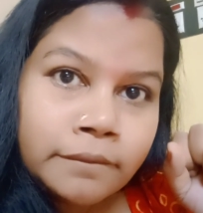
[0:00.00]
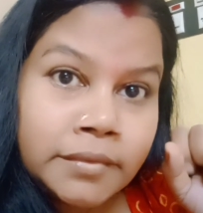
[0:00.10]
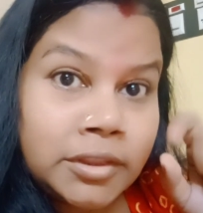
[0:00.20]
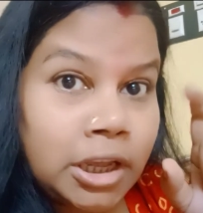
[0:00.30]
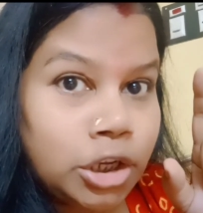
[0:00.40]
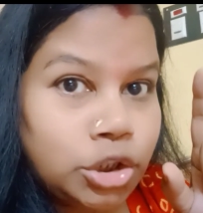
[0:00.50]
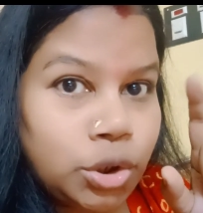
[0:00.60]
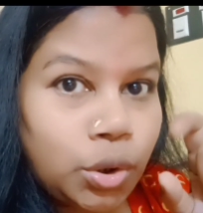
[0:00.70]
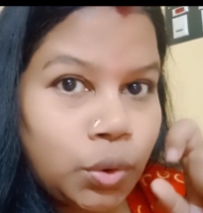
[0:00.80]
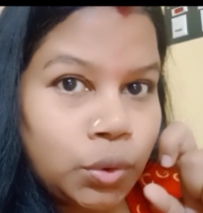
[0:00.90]
দেখেছো
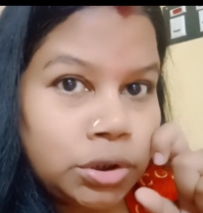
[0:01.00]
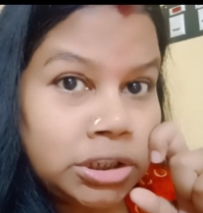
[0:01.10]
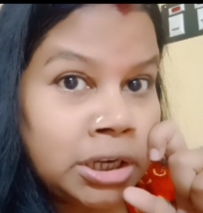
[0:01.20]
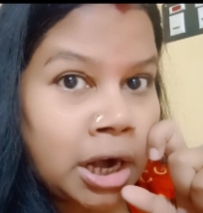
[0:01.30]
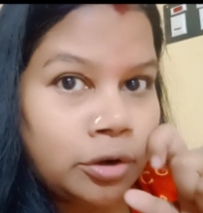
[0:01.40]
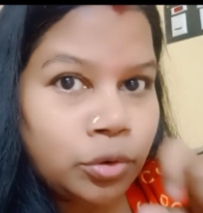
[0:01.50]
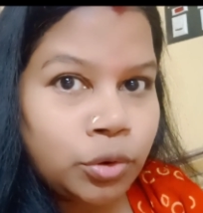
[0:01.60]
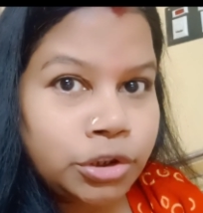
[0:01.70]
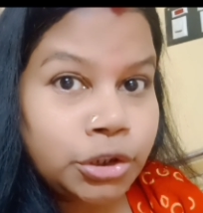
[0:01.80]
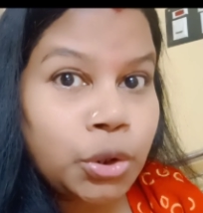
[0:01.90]
যে নাটক
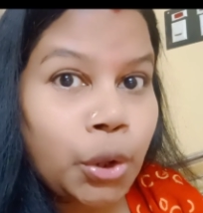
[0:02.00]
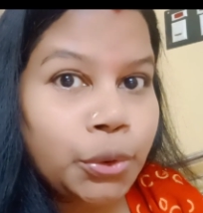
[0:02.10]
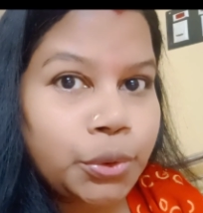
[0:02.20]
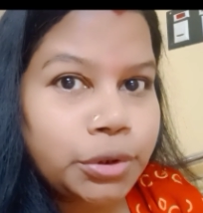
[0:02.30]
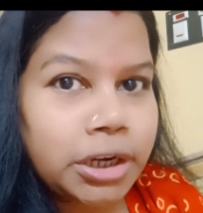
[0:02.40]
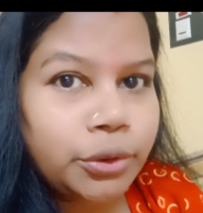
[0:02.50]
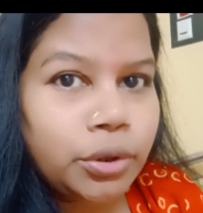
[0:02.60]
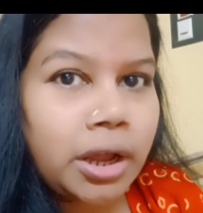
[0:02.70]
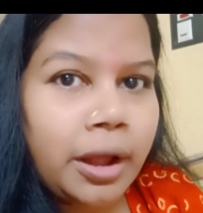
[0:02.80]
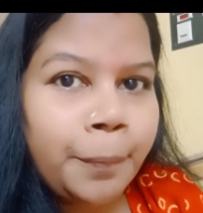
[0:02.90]
করছে তন্ত্র
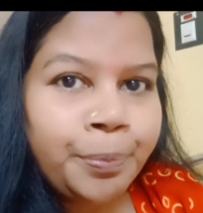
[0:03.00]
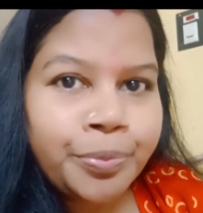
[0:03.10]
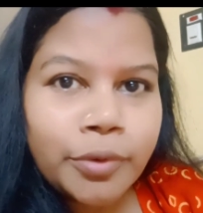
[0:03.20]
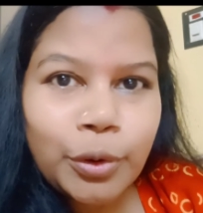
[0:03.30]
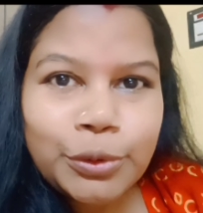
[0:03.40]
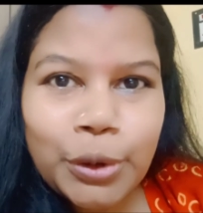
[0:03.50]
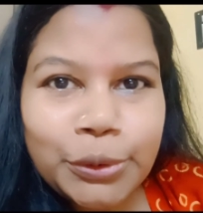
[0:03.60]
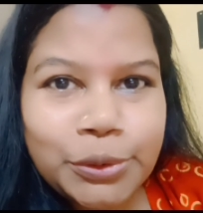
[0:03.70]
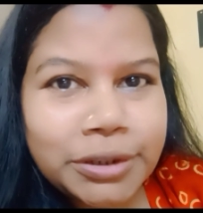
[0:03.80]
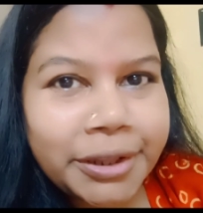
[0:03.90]
সাধনা ওই
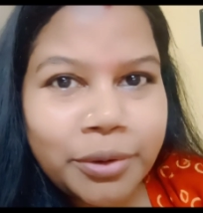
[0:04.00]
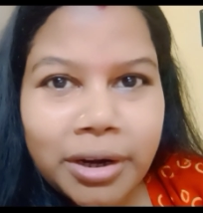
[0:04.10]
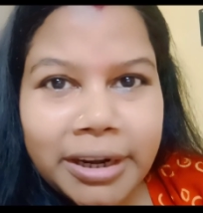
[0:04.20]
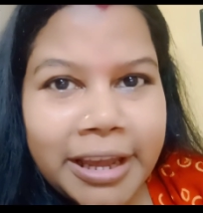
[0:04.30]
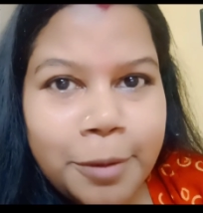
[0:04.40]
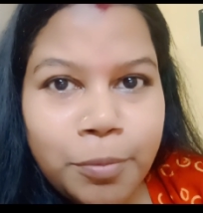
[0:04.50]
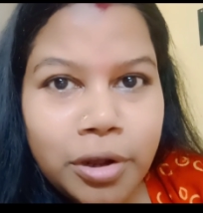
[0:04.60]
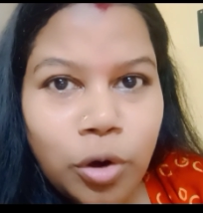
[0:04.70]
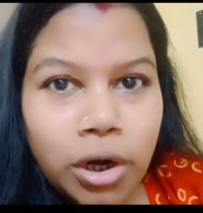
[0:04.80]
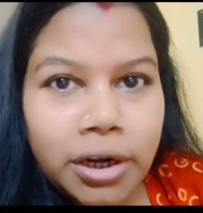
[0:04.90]
তন্ত্র সাধনাটা এমনি
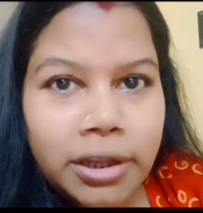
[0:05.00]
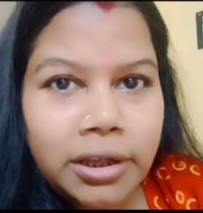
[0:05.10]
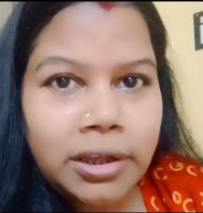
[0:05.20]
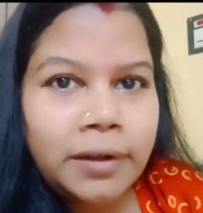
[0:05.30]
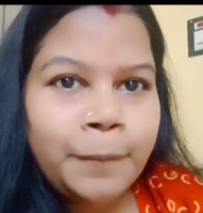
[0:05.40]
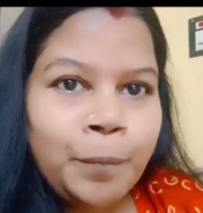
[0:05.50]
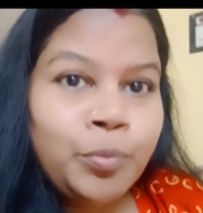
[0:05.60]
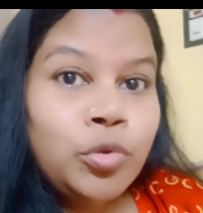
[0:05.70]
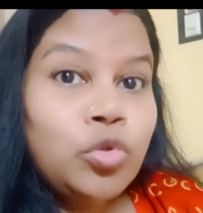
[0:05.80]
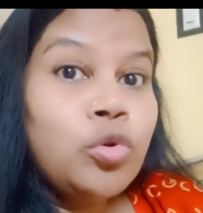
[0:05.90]
করেনি
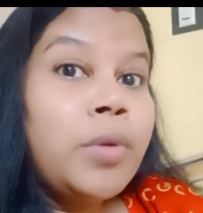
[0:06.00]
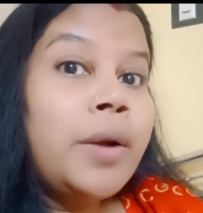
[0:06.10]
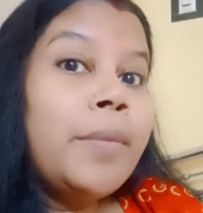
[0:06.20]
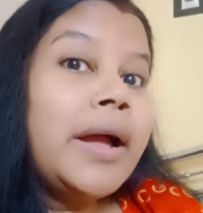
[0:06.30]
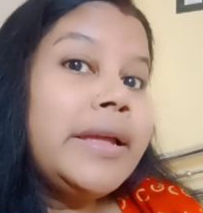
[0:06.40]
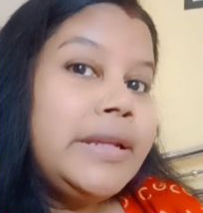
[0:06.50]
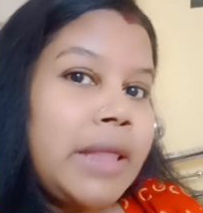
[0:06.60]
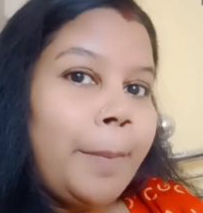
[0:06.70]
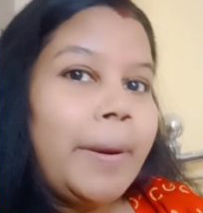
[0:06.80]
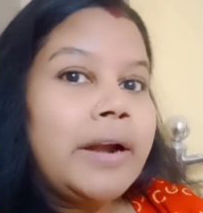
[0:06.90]
তোমার মা গীতা
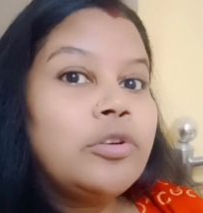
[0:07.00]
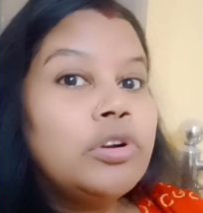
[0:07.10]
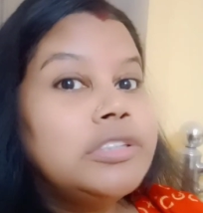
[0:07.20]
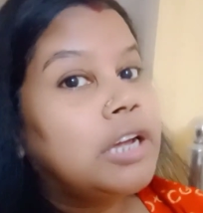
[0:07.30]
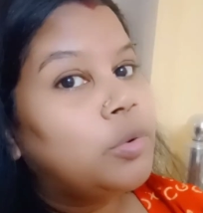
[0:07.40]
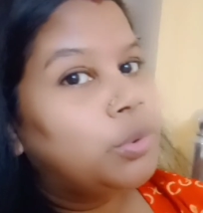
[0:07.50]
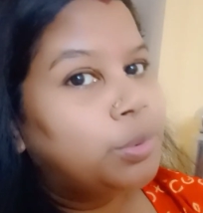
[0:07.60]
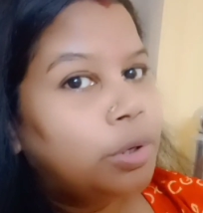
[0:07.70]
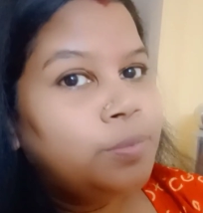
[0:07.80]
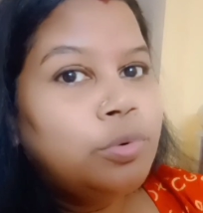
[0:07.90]
পাঠ করেছে আর
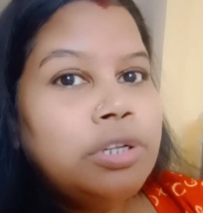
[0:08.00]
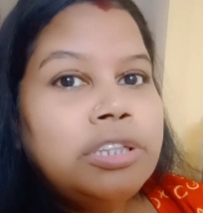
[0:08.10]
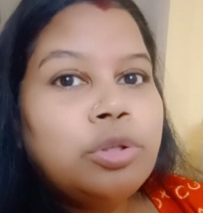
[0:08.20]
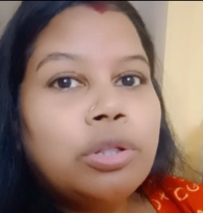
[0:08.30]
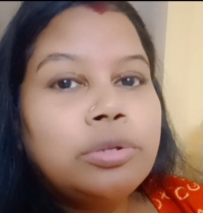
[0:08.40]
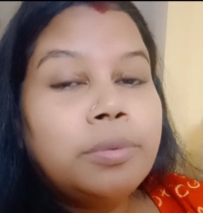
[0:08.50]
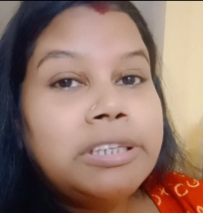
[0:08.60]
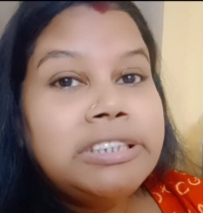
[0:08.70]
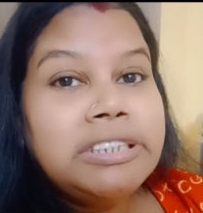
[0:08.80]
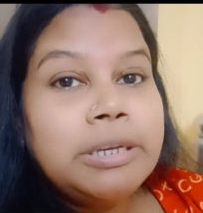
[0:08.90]
ওই বুড়ি তন্ত্র মানে
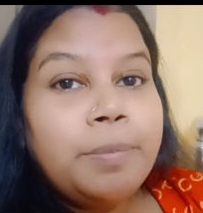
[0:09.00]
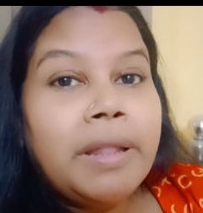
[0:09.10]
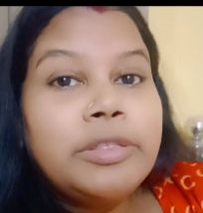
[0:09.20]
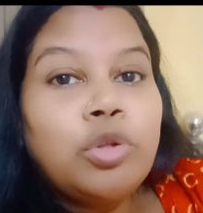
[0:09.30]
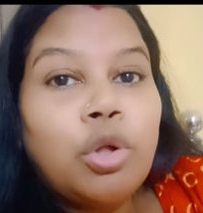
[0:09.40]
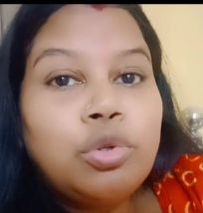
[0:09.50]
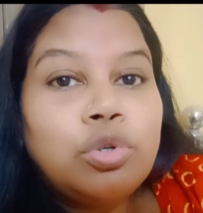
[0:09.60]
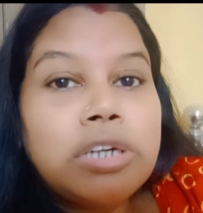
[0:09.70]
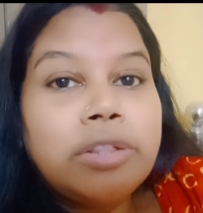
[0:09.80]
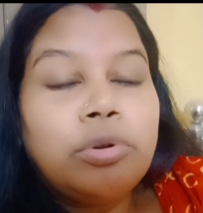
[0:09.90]
চিঙ্কিপাল তন্ত্র
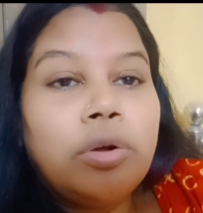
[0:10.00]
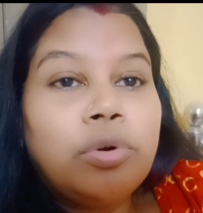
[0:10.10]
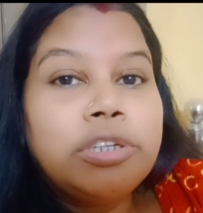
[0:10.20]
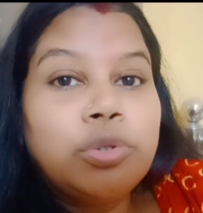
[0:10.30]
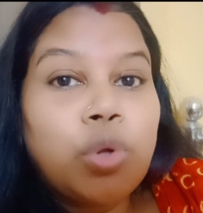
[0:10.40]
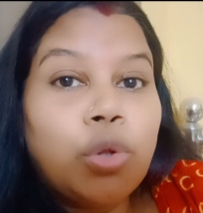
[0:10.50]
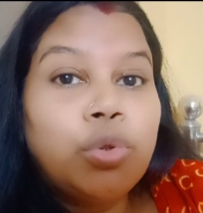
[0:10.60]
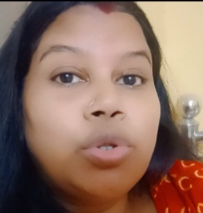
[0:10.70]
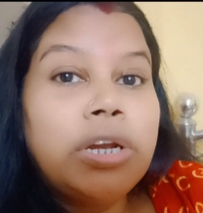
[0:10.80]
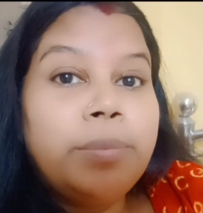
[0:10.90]
সাধনা করেছে
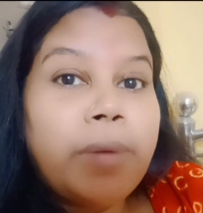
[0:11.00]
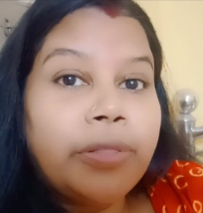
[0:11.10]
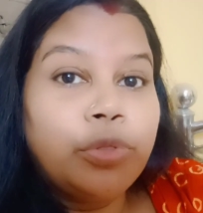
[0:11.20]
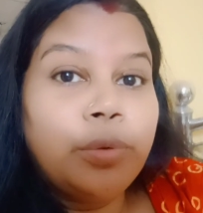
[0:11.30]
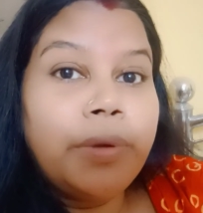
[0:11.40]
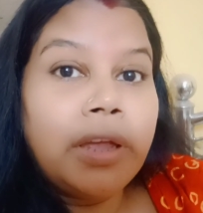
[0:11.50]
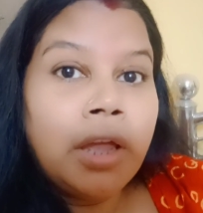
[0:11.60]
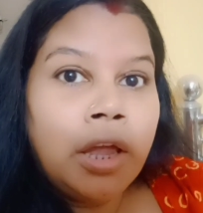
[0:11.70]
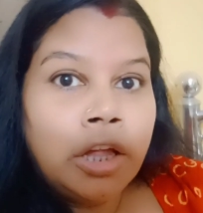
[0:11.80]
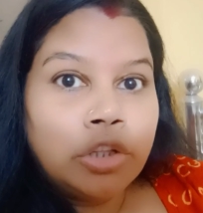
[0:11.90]
তন্ত্রের মাধ্যমে
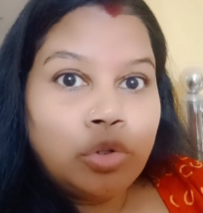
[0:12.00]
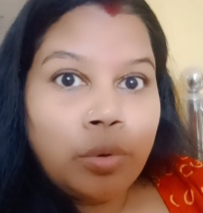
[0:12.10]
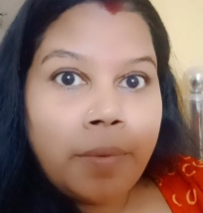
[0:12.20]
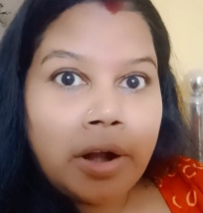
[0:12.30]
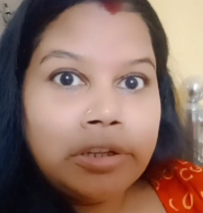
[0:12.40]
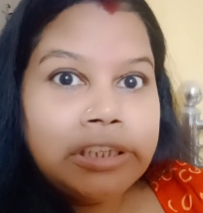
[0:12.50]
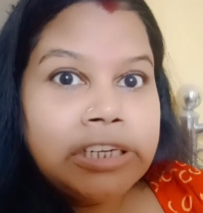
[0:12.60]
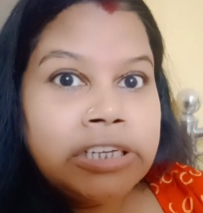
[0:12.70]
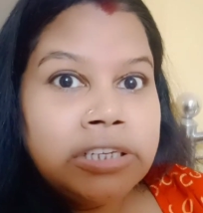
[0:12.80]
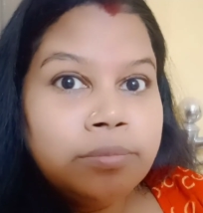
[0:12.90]
তোমার ওই চিং
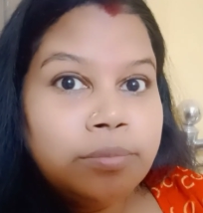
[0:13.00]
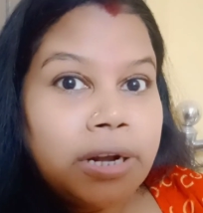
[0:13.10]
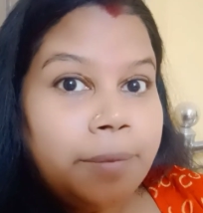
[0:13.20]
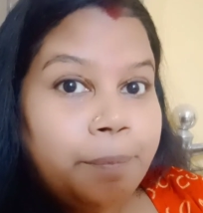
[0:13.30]
মানে